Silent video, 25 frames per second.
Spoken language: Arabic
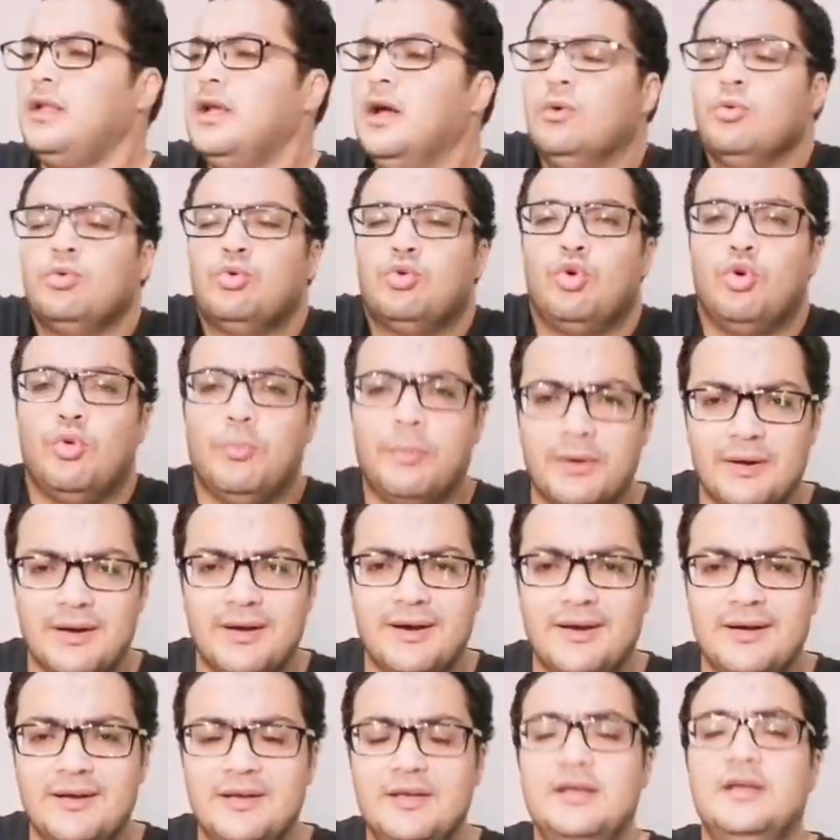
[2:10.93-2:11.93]
او
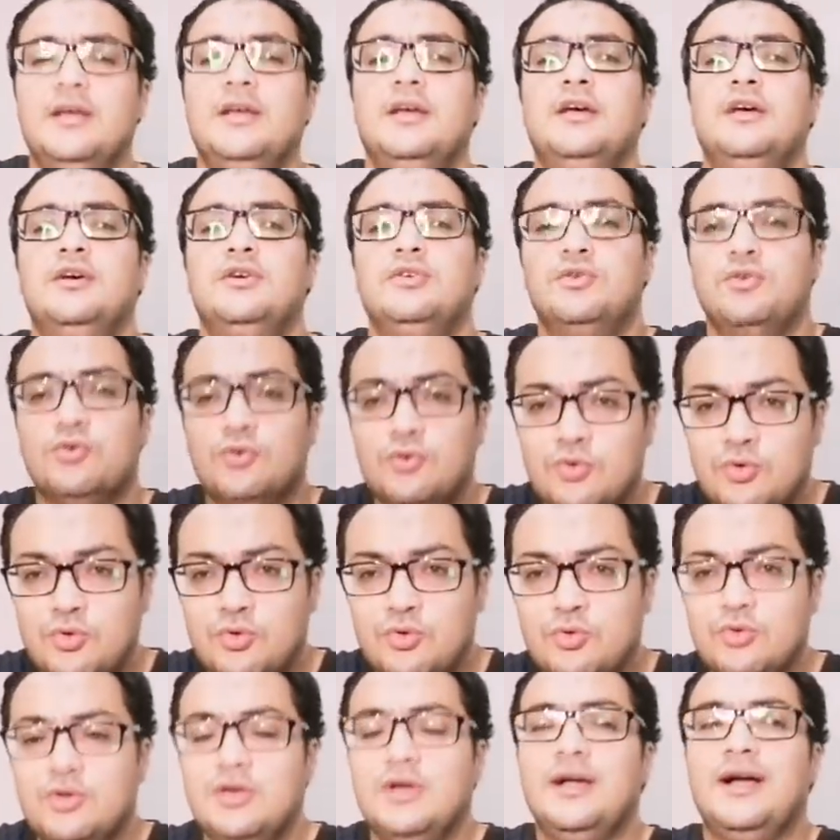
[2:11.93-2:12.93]
الخبراء
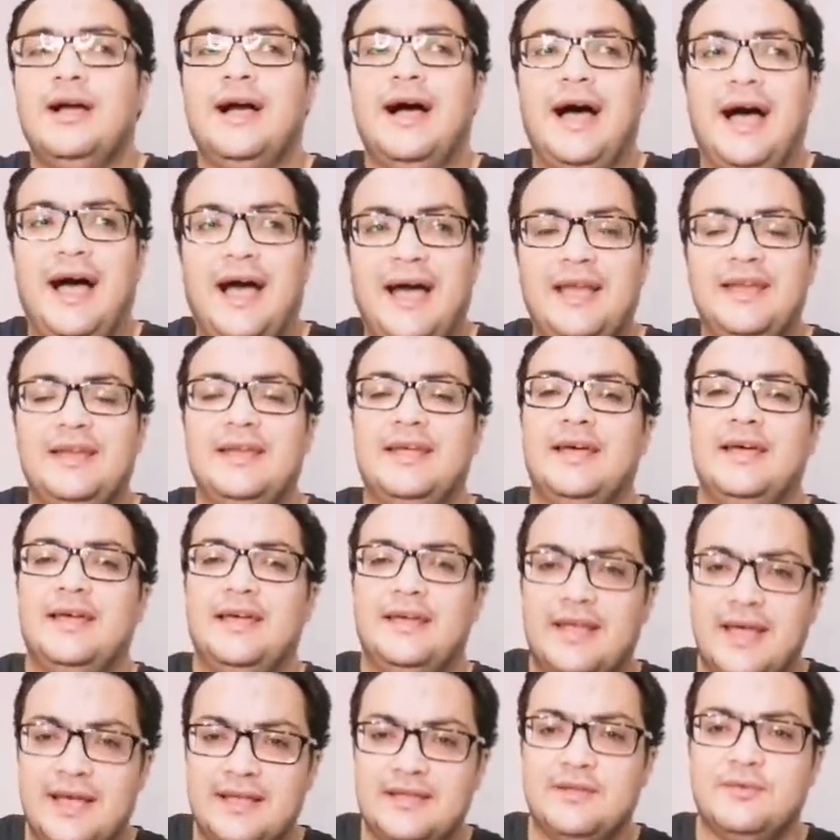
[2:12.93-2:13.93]
يقولوا على
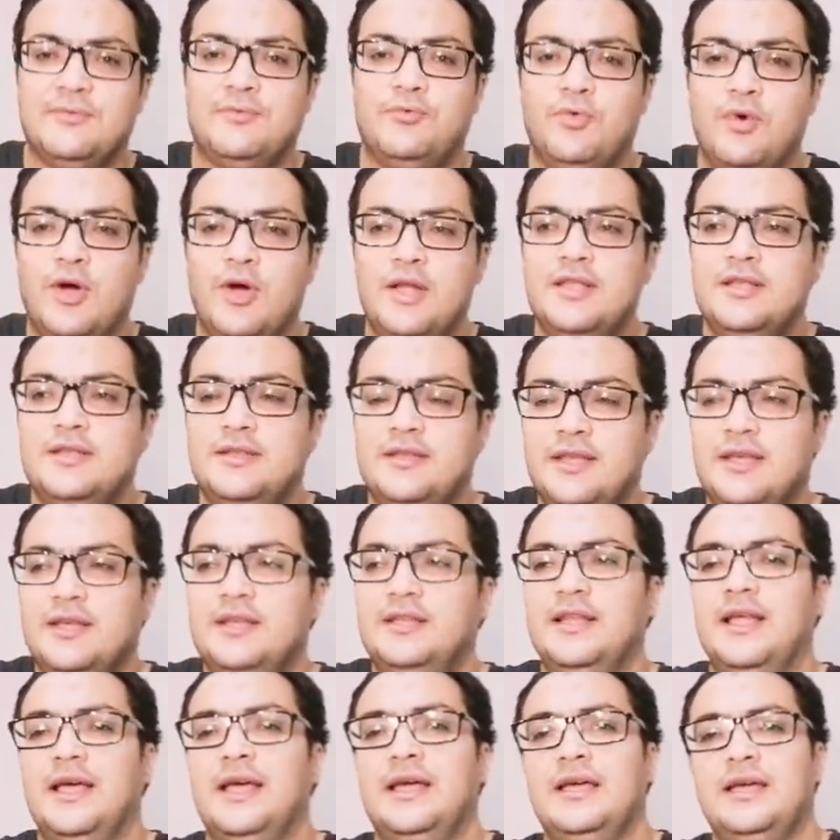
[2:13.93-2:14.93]
هدف وادي
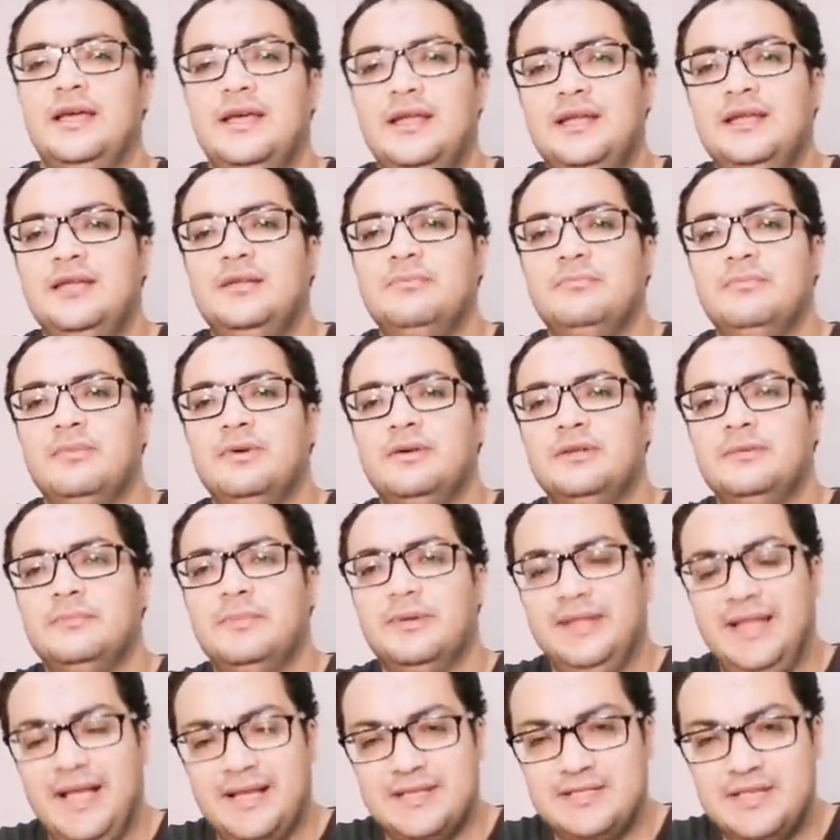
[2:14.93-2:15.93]
دجله اللي
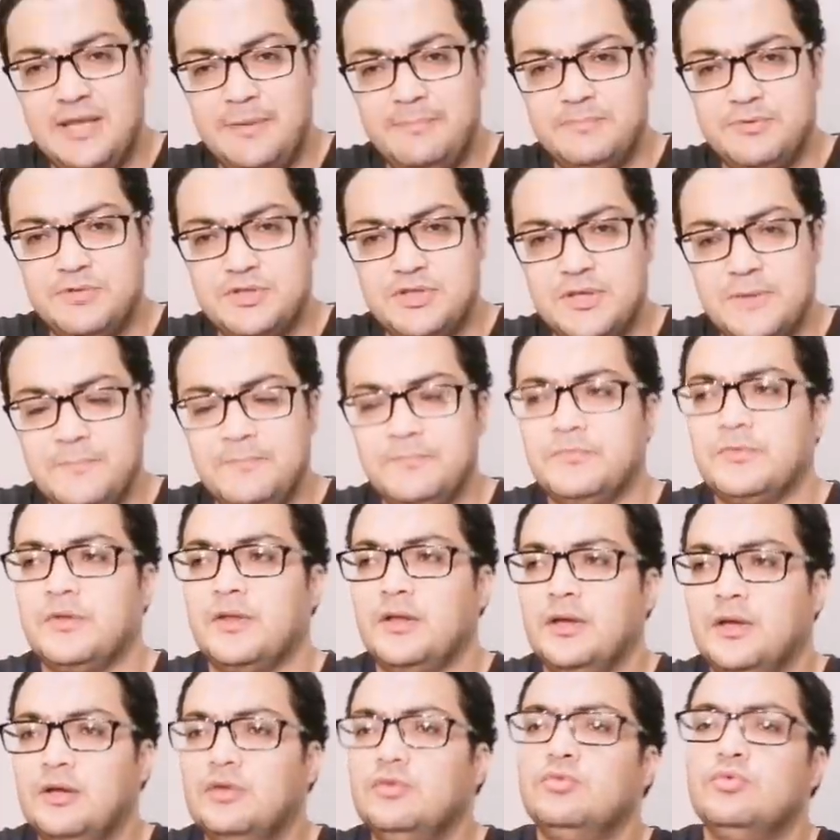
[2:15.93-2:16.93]
ما اتحسبش
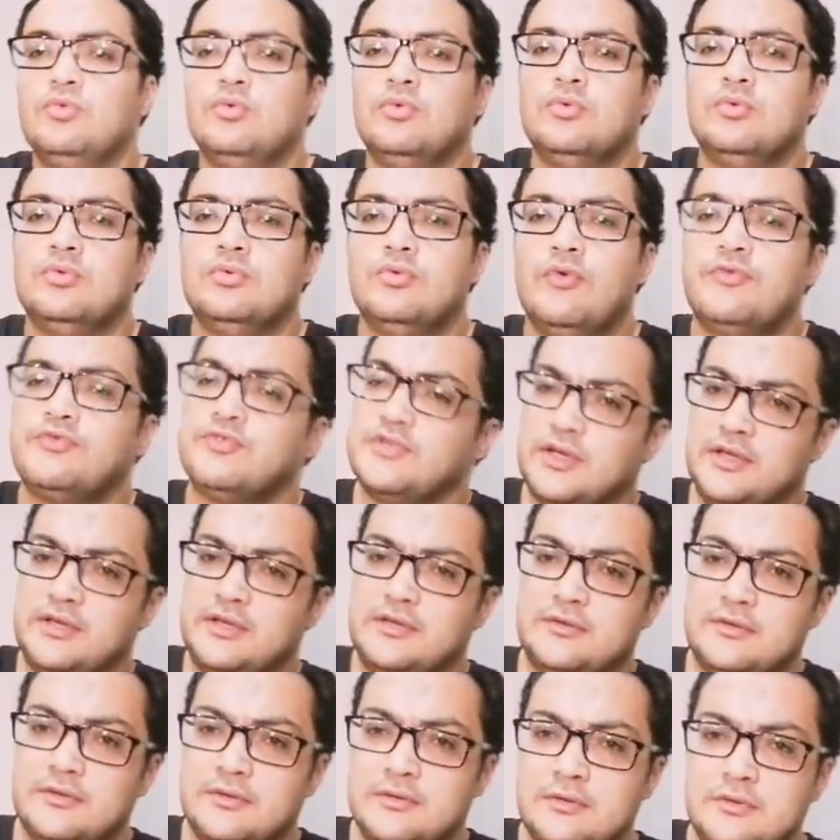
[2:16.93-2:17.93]
انه اوفسايد
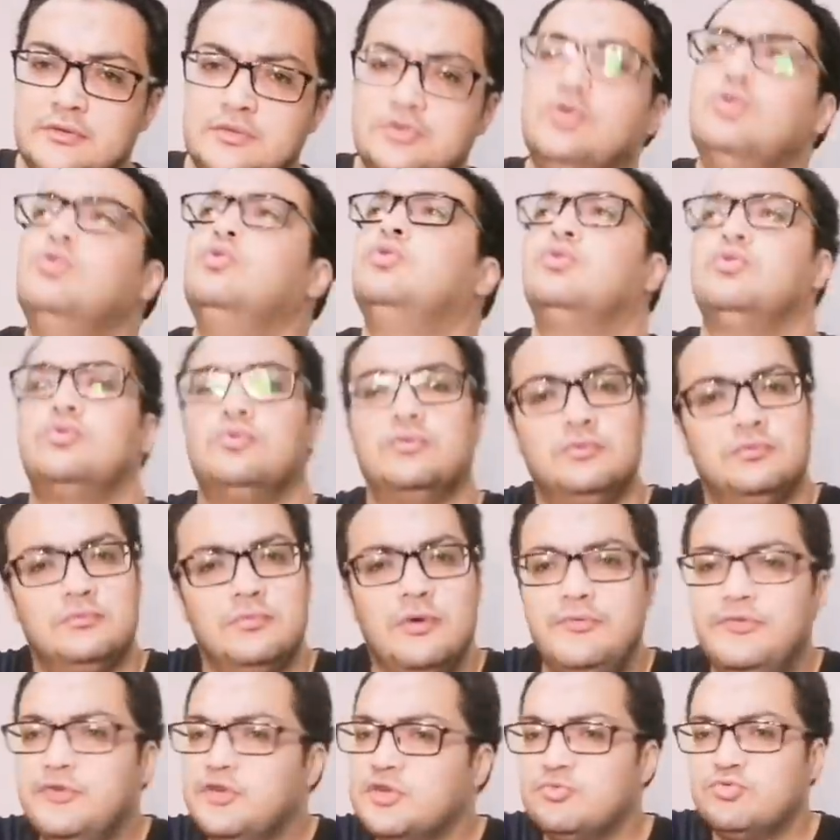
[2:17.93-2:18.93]
يقولوا
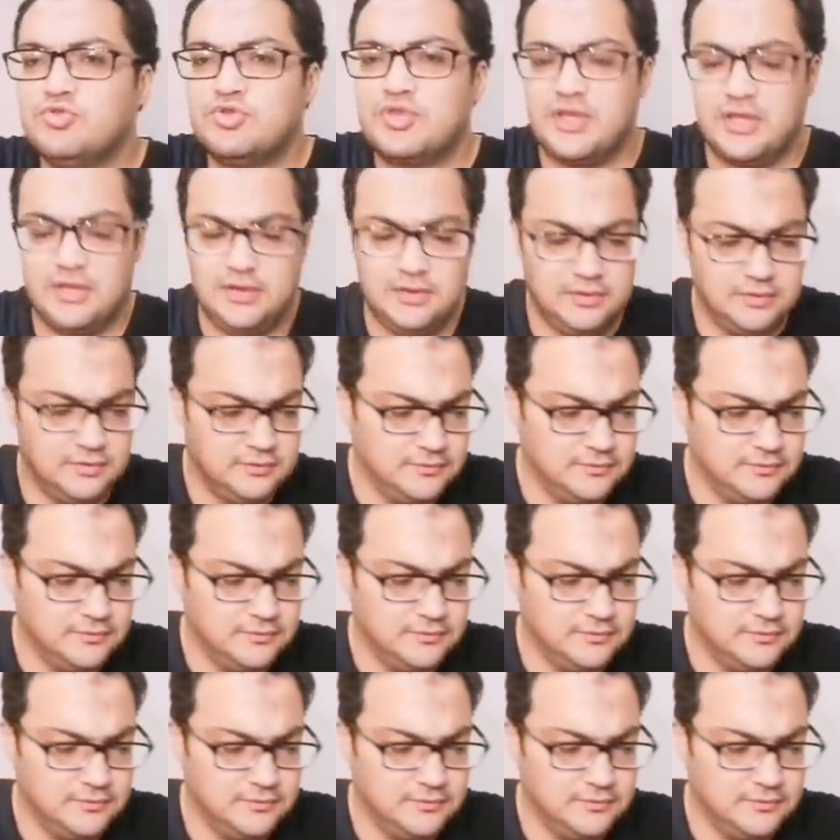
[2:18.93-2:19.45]
مفيش مشكله